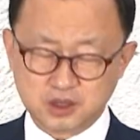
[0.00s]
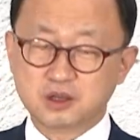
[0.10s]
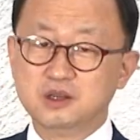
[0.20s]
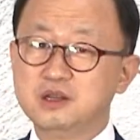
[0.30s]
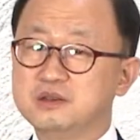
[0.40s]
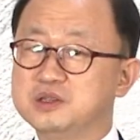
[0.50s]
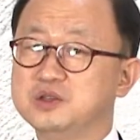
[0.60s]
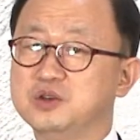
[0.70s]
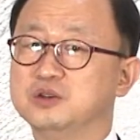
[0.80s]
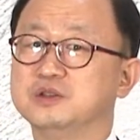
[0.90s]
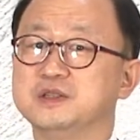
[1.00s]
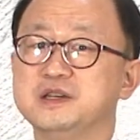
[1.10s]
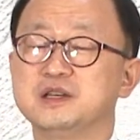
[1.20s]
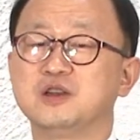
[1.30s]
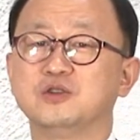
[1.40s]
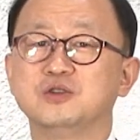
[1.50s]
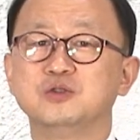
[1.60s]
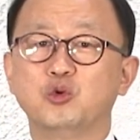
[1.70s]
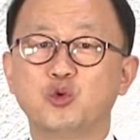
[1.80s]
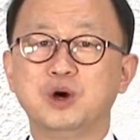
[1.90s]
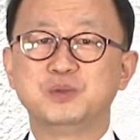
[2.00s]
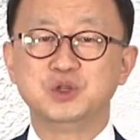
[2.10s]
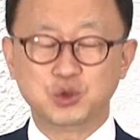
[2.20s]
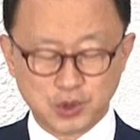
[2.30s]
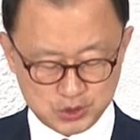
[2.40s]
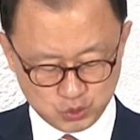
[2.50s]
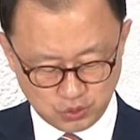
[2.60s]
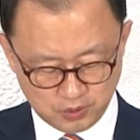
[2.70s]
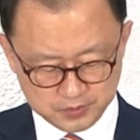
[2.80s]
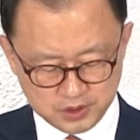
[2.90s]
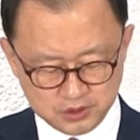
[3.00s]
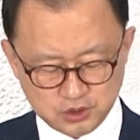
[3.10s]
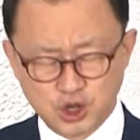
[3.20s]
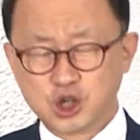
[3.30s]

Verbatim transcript: 이 뜻은요, 세상의 어떤 것과 비교할 수 없는